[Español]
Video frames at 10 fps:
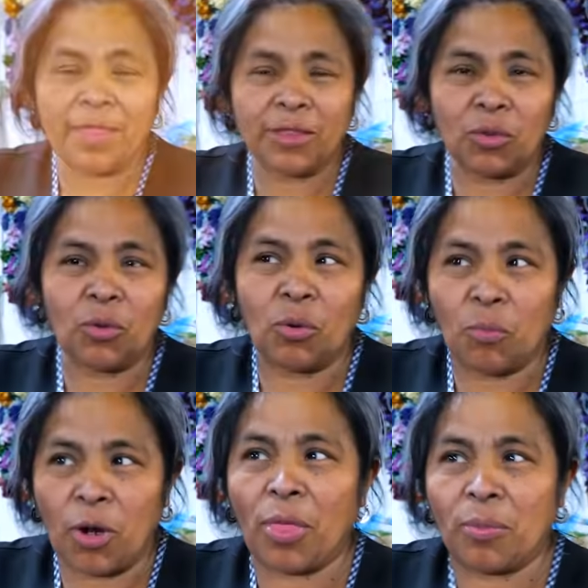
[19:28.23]
de todo lo
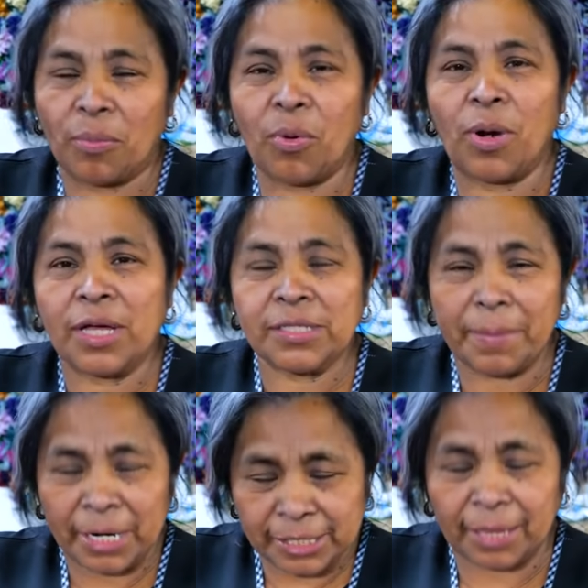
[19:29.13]
morado por la
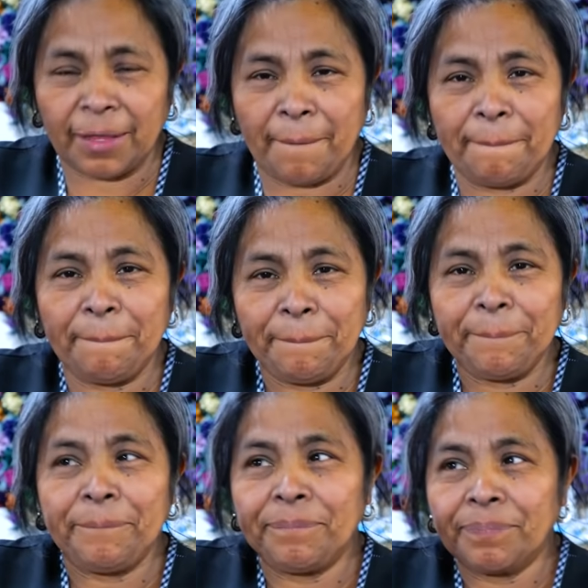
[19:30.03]
Semana Santa. ¿Y
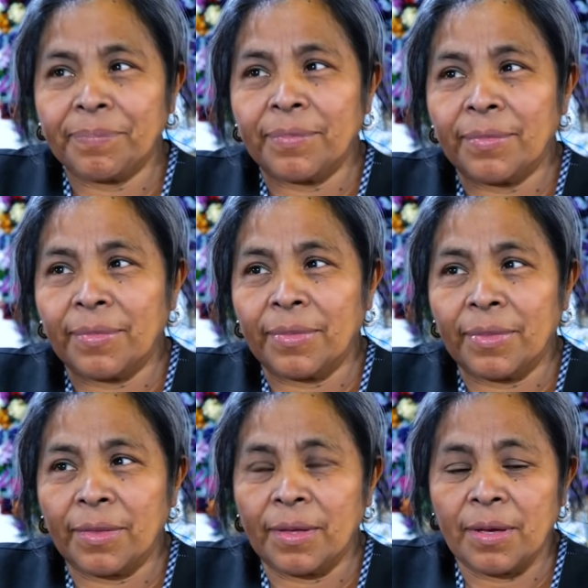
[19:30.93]
cuáles son las flores
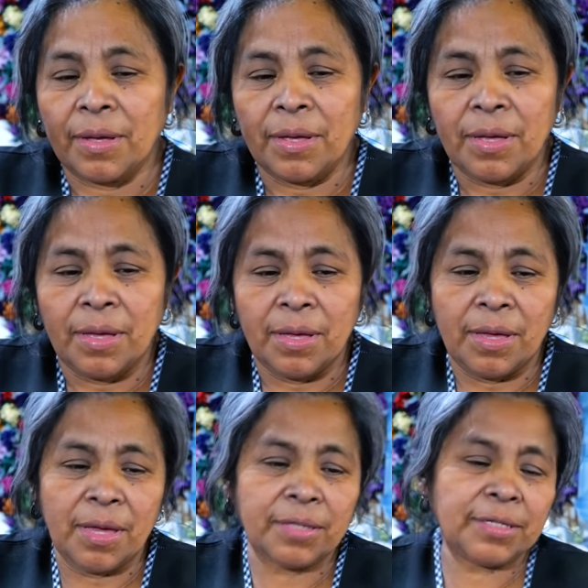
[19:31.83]
típicas moradas?
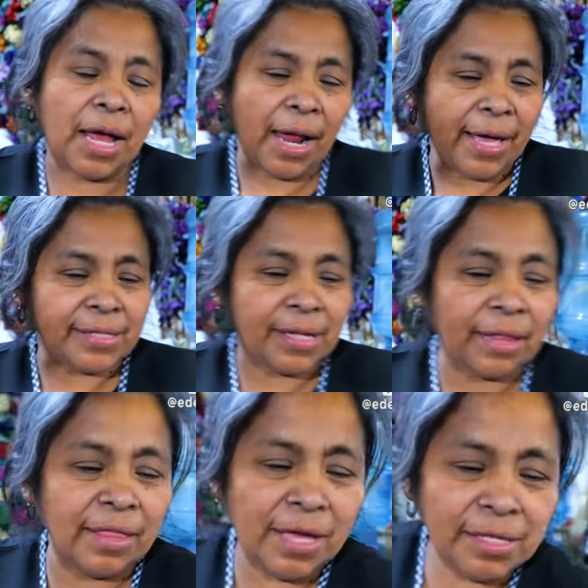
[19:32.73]
Eh, está la
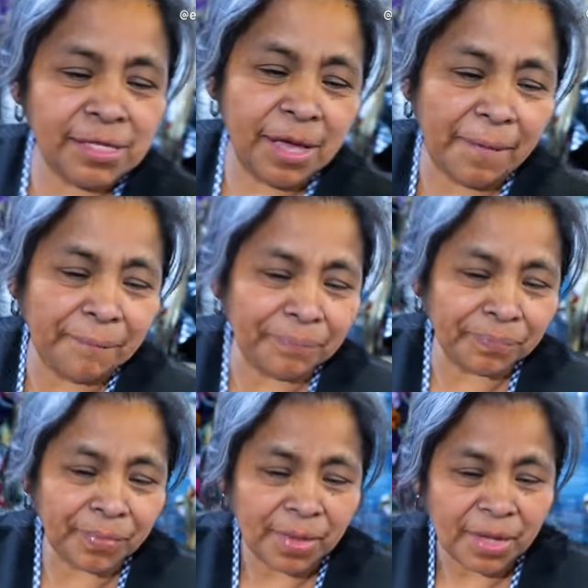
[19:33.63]
estaticia,
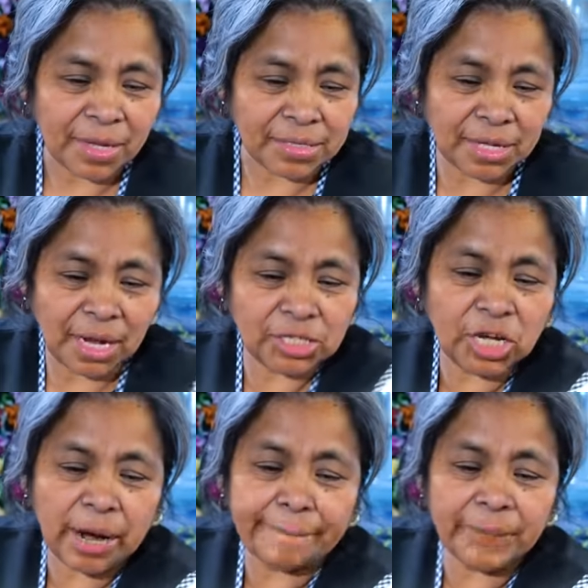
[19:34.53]
está la
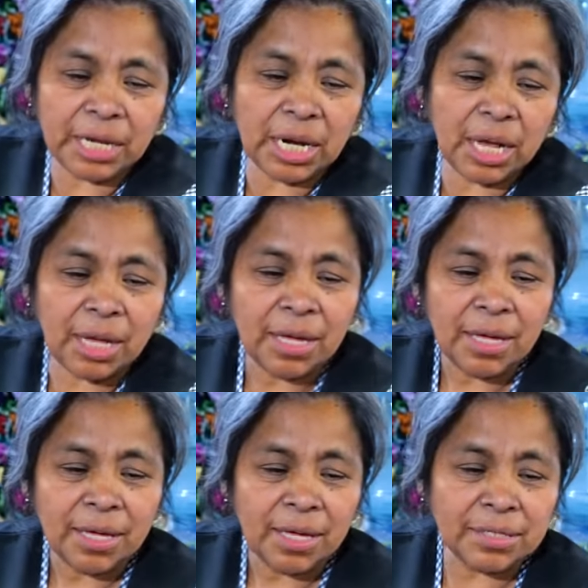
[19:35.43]
charamila,
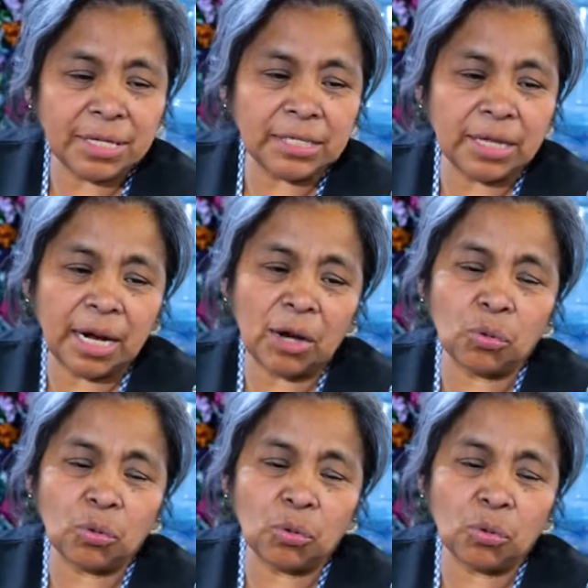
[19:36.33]
está